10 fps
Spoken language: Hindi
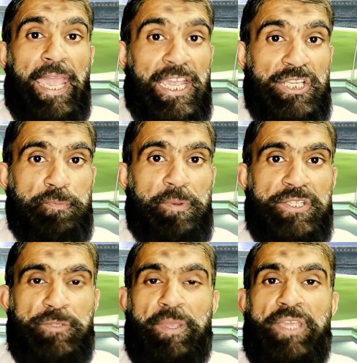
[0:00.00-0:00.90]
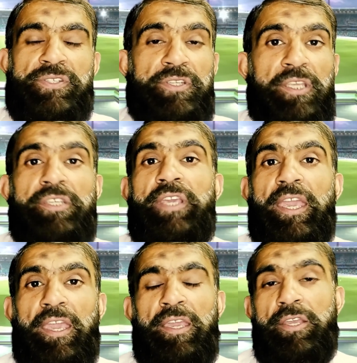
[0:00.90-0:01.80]
एक्सप्रेस पेस नहीं
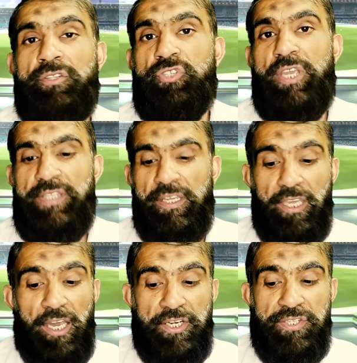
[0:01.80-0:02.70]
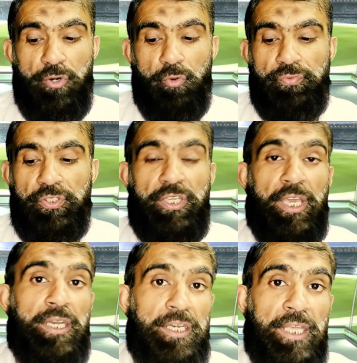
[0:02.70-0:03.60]
है जैसा कि हारिस रोफ की
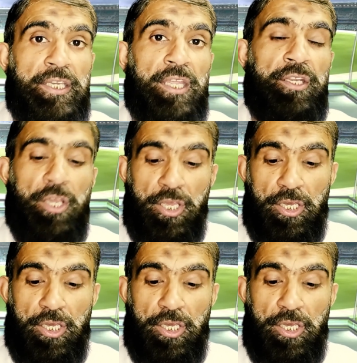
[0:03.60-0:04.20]
है लेकिन